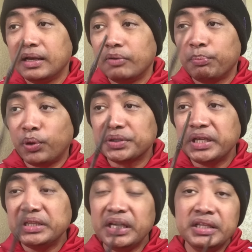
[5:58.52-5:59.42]

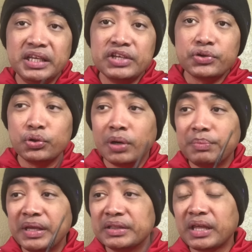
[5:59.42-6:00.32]
14th edition
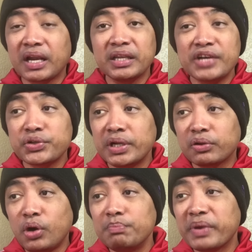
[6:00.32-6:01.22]
of International
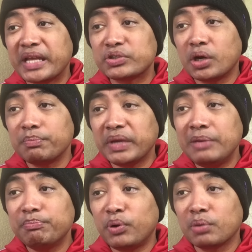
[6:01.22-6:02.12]
Conference of
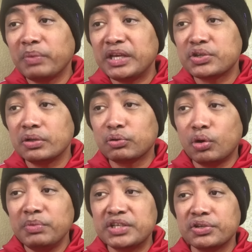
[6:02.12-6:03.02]
Information
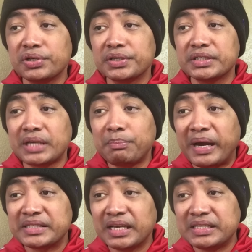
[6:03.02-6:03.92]
Commissioners sa
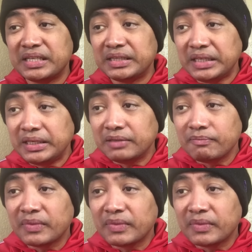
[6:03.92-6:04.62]
Pasay City